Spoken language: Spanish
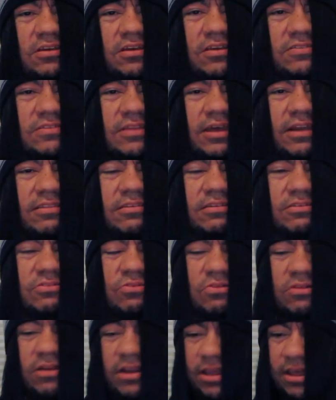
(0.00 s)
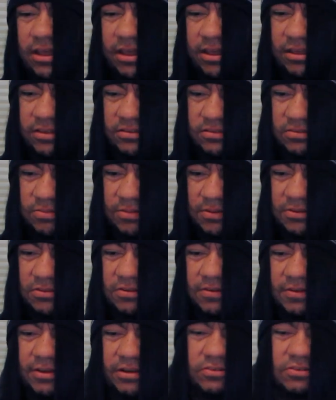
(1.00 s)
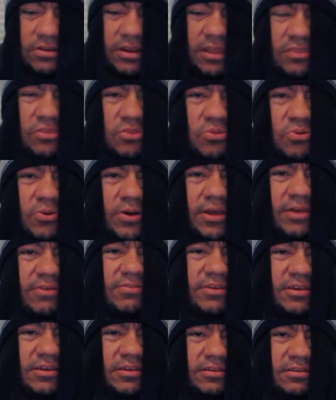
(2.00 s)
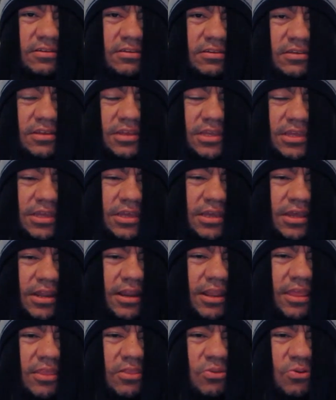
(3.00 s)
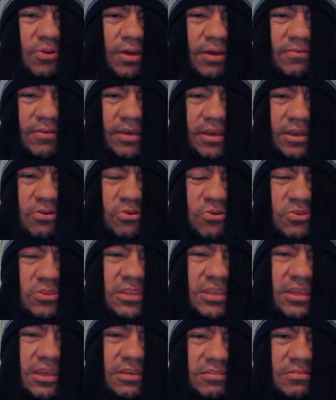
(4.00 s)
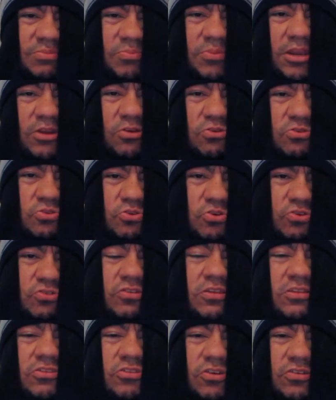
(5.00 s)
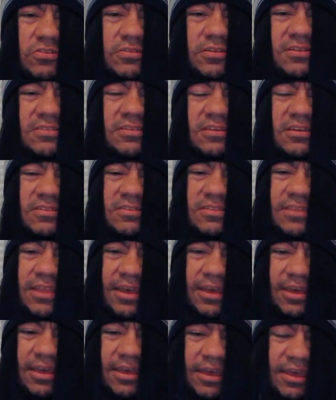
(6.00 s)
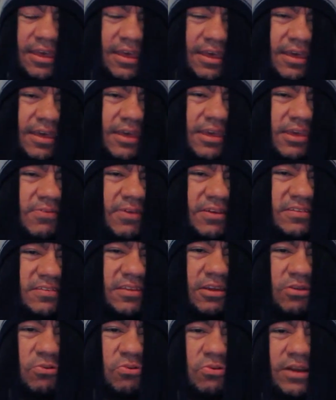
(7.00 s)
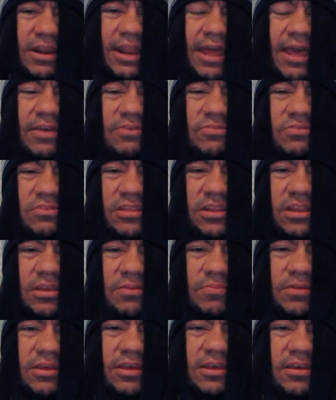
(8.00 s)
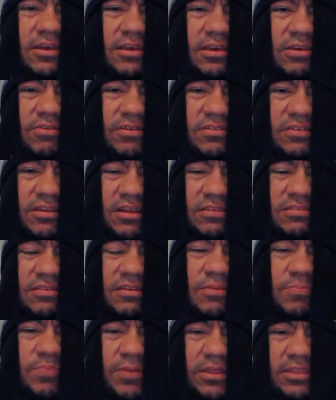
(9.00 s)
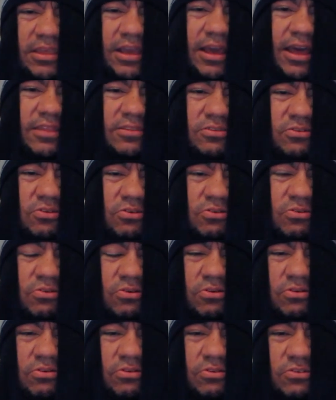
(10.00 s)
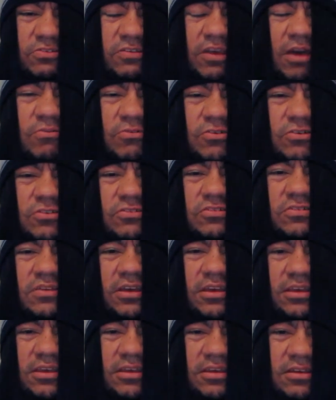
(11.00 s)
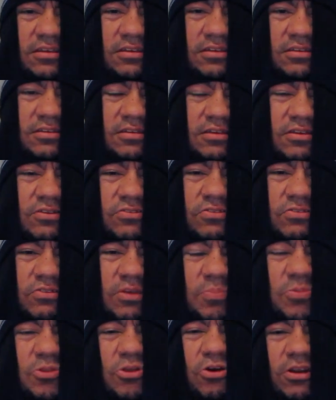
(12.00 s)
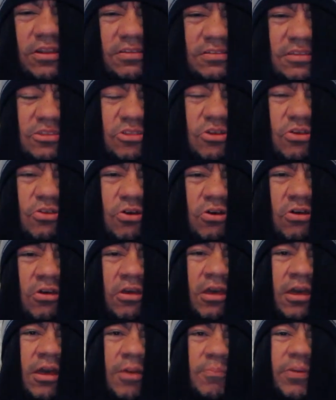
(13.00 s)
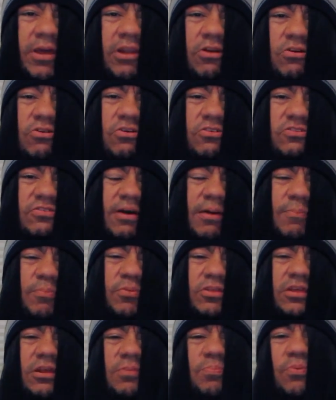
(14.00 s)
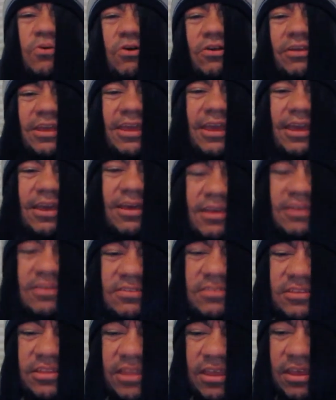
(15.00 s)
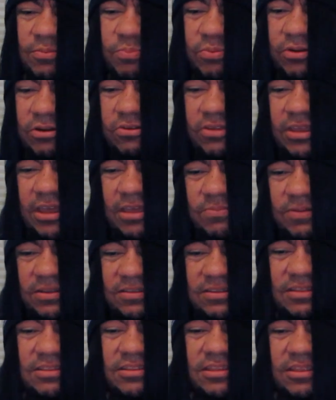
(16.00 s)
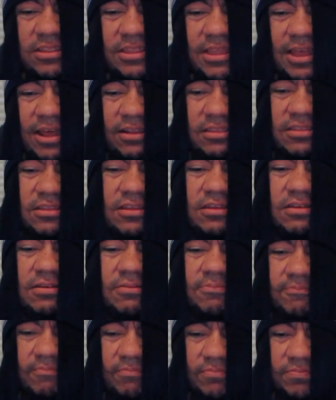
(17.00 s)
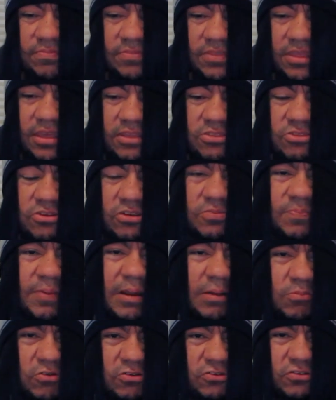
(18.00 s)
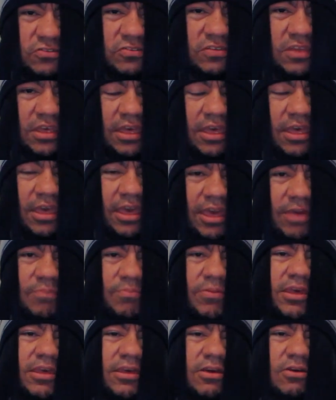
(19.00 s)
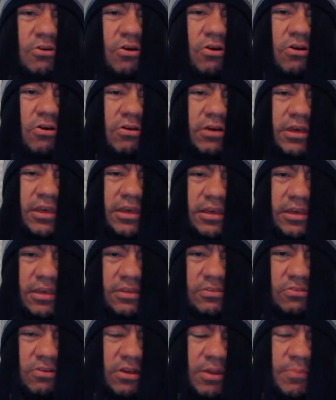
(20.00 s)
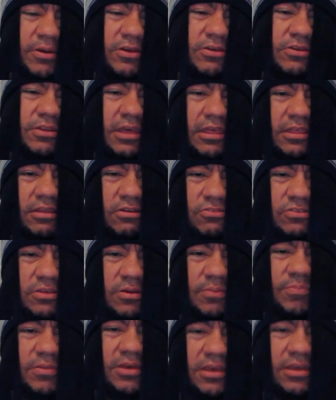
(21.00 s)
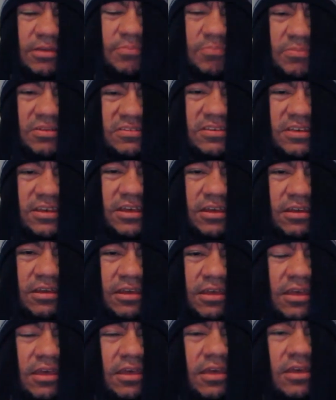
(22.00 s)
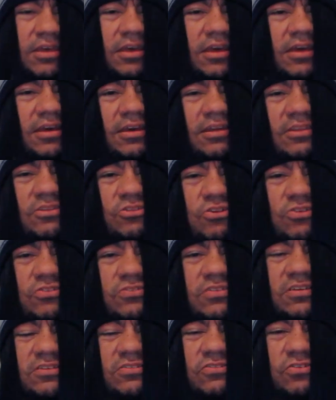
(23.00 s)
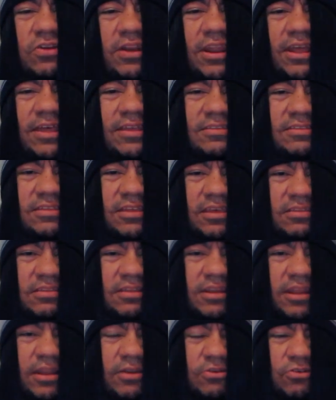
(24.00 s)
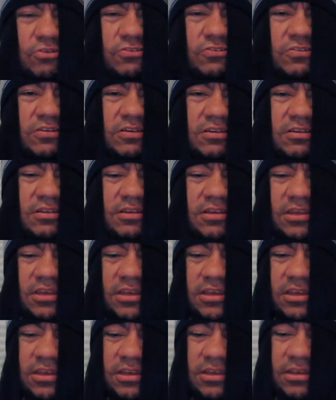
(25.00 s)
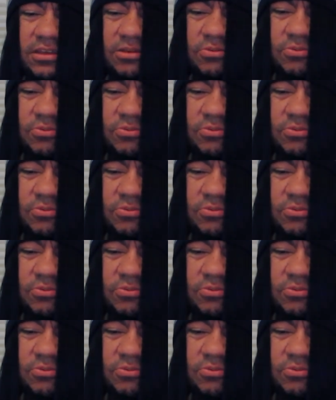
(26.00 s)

ya es tarde, son las, vamos a ver, son las 9, las 9 con 10 minutos, entonces este, Iba a ser un live stream, eh, iba a ser así platicando con los chavos ahí, los suscriptores y todo, pero no se va a poder porque, este, bueno, ya es bastante tarde. Entonces, para muchos en México, eh, que son la mayoría de los que me, siguen, eh, entonces son las 10 de la noche. y